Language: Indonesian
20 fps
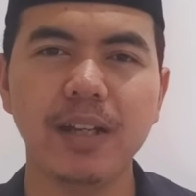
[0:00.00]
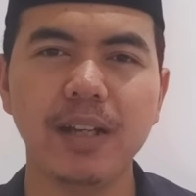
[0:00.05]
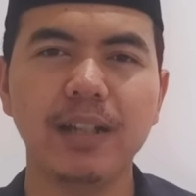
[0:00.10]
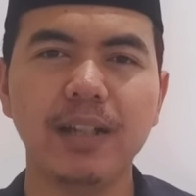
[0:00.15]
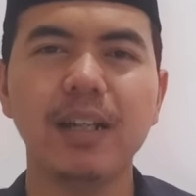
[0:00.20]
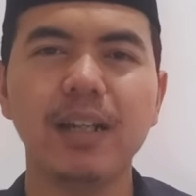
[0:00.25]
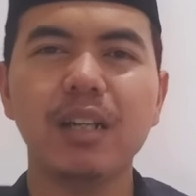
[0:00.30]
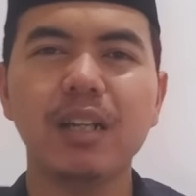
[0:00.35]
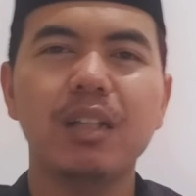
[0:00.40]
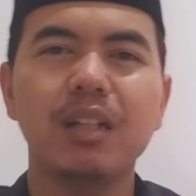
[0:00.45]

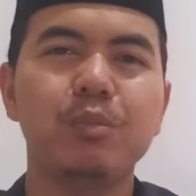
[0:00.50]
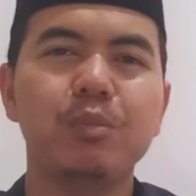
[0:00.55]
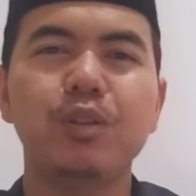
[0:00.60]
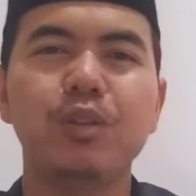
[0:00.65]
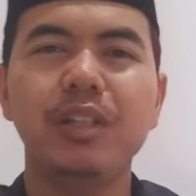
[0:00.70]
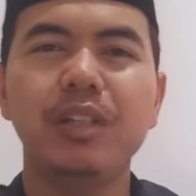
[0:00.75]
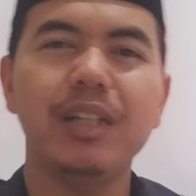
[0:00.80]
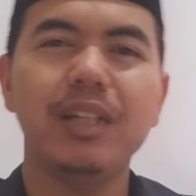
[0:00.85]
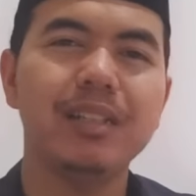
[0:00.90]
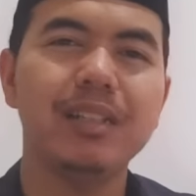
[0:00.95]
agar
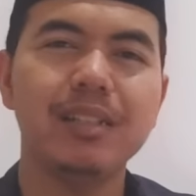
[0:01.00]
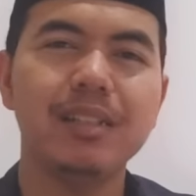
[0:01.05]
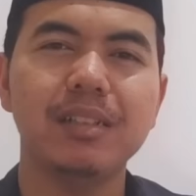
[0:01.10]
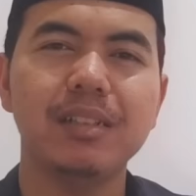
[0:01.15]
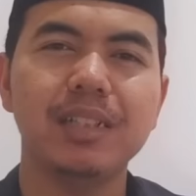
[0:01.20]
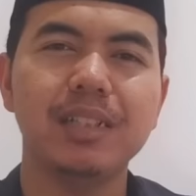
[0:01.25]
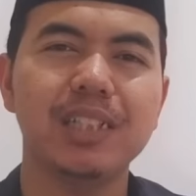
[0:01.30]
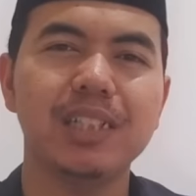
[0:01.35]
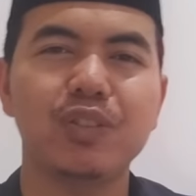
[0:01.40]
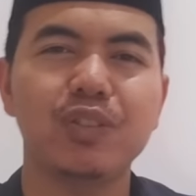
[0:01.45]
kemudian
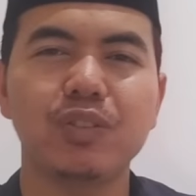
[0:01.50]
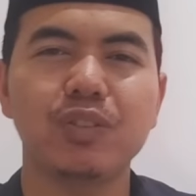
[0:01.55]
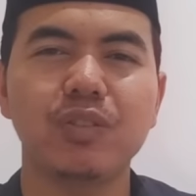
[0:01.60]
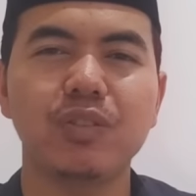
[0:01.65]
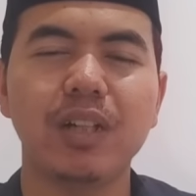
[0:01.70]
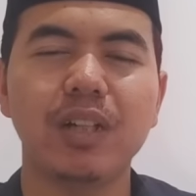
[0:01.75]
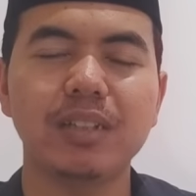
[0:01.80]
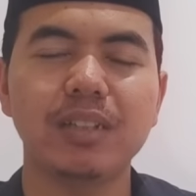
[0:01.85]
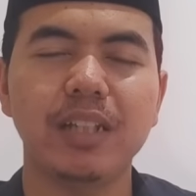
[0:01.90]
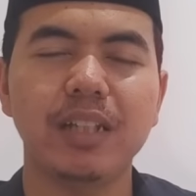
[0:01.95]

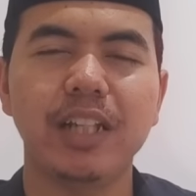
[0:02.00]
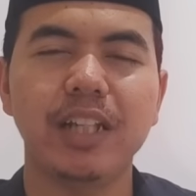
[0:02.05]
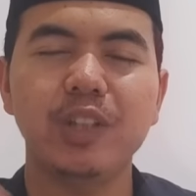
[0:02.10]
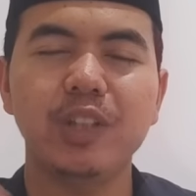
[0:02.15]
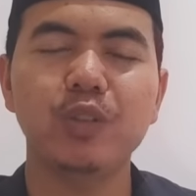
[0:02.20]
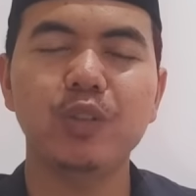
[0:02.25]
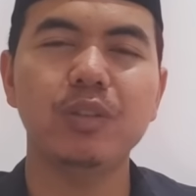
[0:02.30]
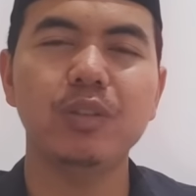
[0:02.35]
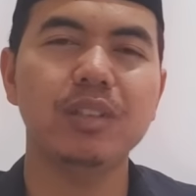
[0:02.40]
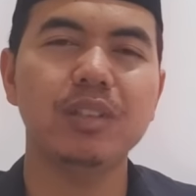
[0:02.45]

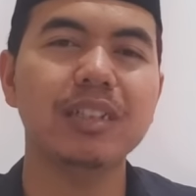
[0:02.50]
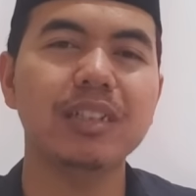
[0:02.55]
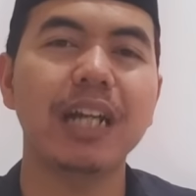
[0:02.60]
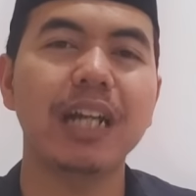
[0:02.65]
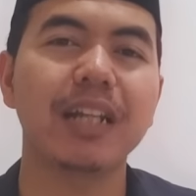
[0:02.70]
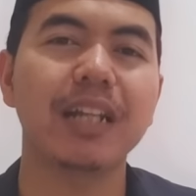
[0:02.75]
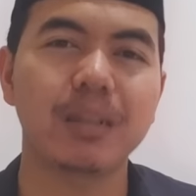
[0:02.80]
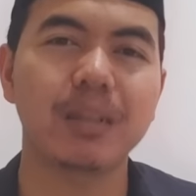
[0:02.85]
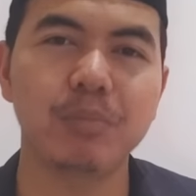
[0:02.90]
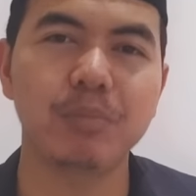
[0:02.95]
suasana itu
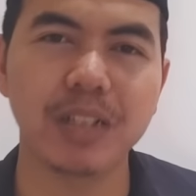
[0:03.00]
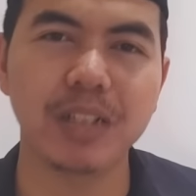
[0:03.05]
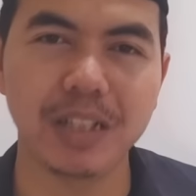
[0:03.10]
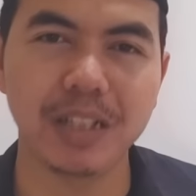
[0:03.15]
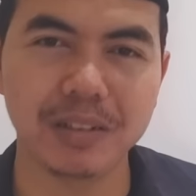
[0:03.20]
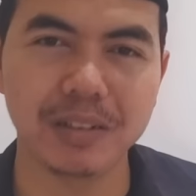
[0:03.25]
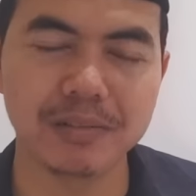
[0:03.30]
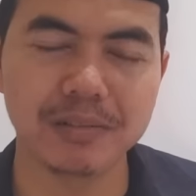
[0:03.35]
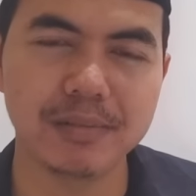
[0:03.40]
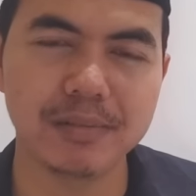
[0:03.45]
cair
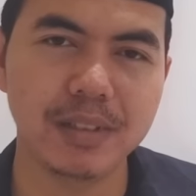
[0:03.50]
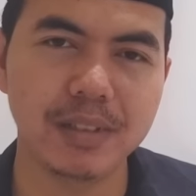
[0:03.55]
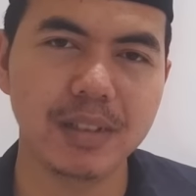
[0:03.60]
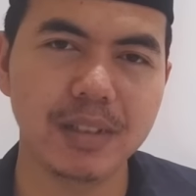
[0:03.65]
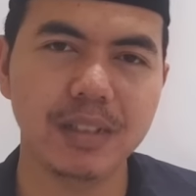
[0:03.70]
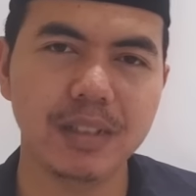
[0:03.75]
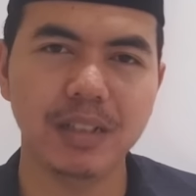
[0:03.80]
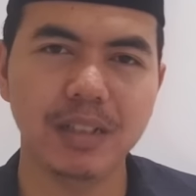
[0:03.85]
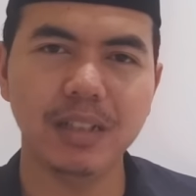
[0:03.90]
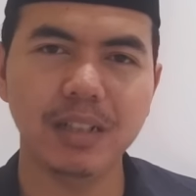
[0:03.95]
begitu,
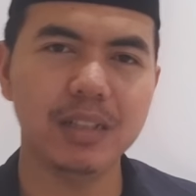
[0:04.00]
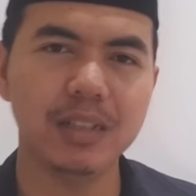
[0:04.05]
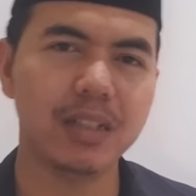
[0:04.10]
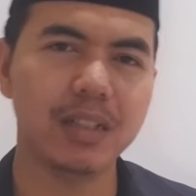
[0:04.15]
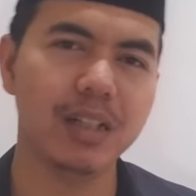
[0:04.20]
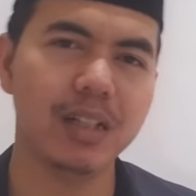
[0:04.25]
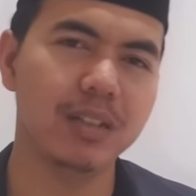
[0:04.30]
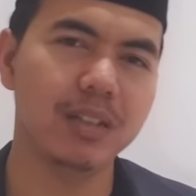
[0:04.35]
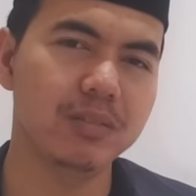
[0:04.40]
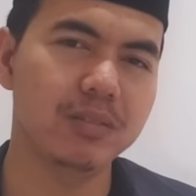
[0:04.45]
tidak
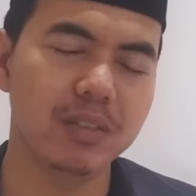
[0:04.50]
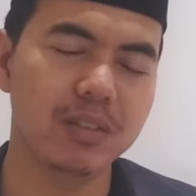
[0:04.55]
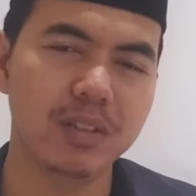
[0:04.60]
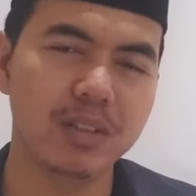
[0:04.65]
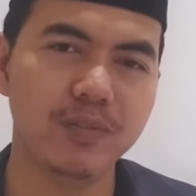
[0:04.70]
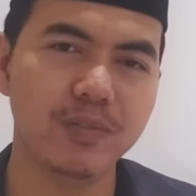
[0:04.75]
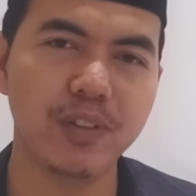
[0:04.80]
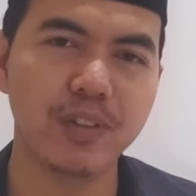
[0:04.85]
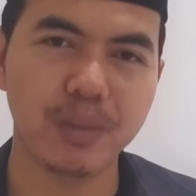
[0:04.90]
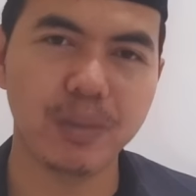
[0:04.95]
terlalu
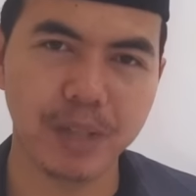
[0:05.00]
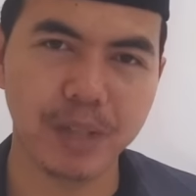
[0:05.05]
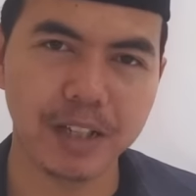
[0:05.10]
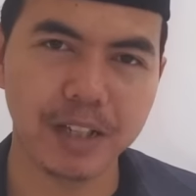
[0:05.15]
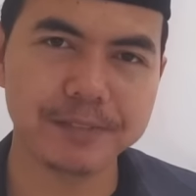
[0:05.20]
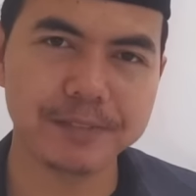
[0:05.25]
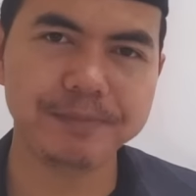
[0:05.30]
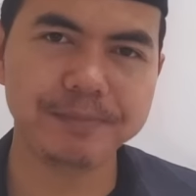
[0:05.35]
formal.